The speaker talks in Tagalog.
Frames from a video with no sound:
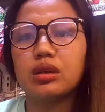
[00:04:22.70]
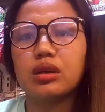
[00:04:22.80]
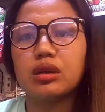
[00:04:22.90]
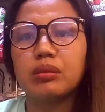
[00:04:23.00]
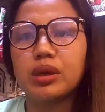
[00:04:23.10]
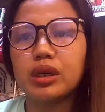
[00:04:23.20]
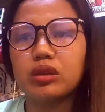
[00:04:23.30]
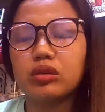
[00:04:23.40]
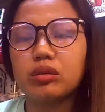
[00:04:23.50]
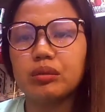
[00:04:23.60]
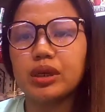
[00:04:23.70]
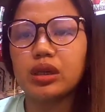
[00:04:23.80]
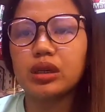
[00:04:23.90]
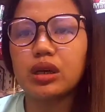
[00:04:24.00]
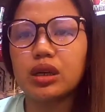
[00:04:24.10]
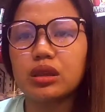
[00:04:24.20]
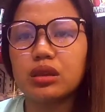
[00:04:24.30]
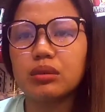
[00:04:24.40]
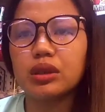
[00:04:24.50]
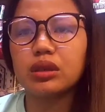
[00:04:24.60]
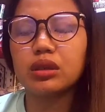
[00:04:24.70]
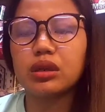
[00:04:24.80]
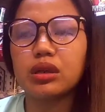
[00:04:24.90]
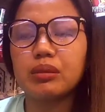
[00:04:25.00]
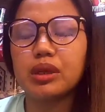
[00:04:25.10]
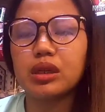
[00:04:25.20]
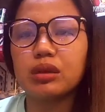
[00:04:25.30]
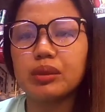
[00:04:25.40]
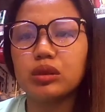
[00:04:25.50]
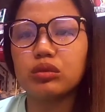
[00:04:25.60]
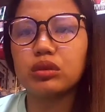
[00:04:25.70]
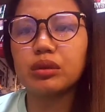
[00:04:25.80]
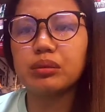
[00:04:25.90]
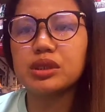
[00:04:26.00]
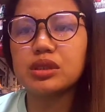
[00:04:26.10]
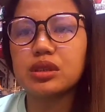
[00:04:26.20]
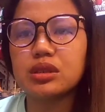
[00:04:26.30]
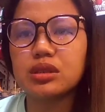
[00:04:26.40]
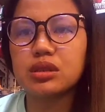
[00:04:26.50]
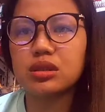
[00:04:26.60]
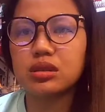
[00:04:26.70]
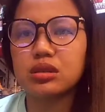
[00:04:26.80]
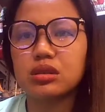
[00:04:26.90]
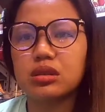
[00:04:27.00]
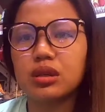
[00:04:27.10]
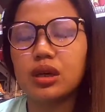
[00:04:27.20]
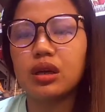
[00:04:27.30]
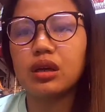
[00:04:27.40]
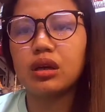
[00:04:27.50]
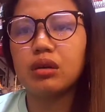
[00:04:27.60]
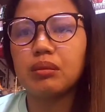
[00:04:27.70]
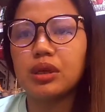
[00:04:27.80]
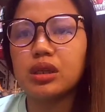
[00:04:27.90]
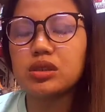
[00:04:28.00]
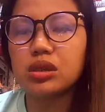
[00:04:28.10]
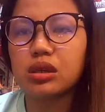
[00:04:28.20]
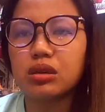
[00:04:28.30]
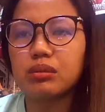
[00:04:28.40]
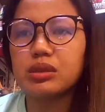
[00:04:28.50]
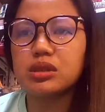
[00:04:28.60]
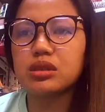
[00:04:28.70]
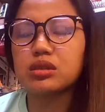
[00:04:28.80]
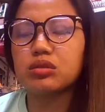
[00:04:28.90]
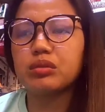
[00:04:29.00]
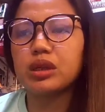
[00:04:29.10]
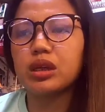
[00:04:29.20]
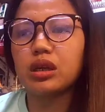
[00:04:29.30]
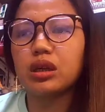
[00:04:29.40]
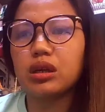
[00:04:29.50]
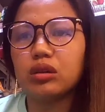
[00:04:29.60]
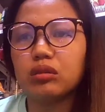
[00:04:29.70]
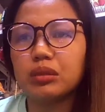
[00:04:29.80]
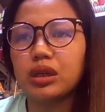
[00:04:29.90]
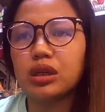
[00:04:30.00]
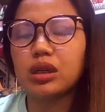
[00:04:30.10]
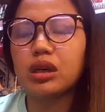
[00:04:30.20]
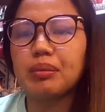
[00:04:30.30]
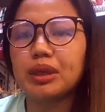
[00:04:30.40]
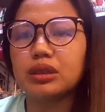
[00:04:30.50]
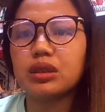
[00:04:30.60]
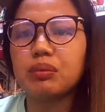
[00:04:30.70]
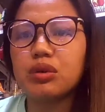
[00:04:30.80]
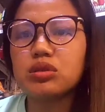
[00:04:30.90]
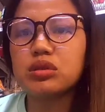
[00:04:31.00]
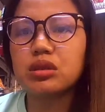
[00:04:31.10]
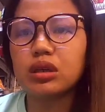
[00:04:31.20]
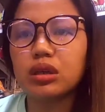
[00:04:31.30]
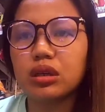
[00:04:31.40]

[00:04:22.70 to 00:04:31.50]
eh, bakit yung mga kahit naman, karamihan naman dun na business man at saka business woman ay eh, yung mga nakapagtapos ng